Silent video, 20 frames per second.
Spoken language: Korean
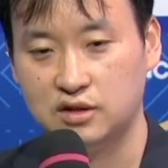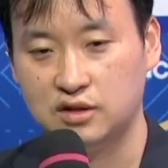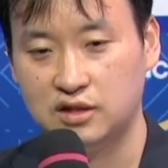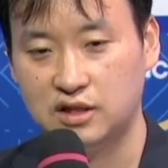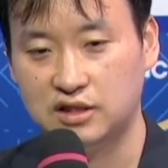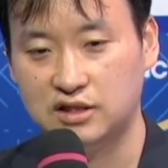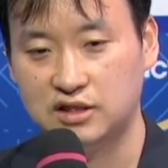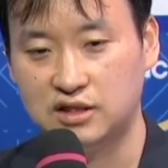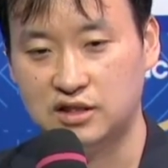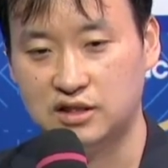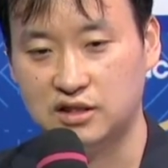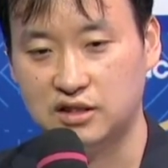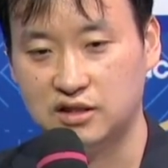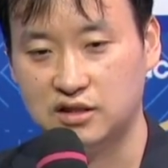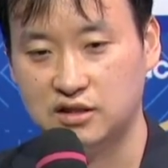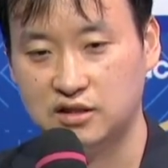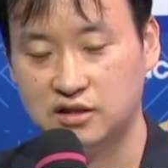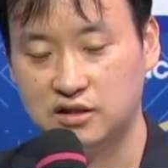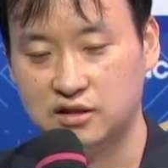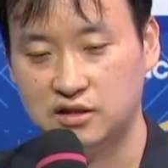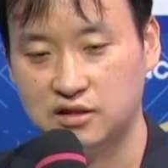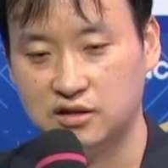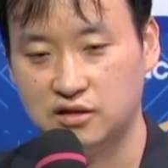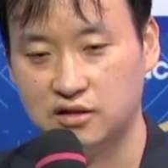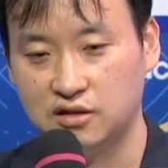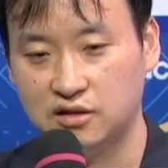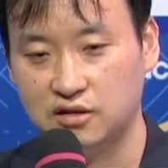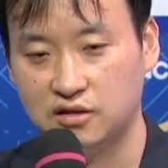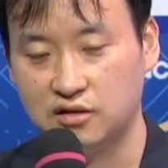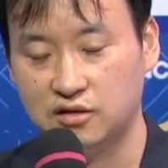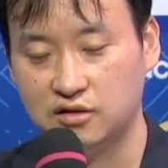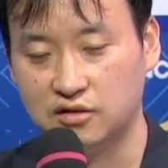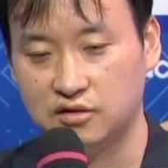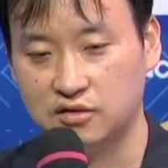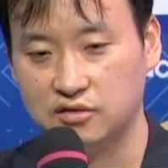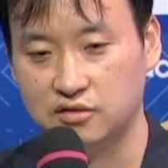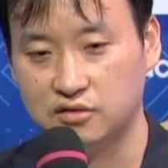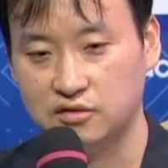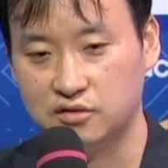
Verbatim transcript: 사실 어,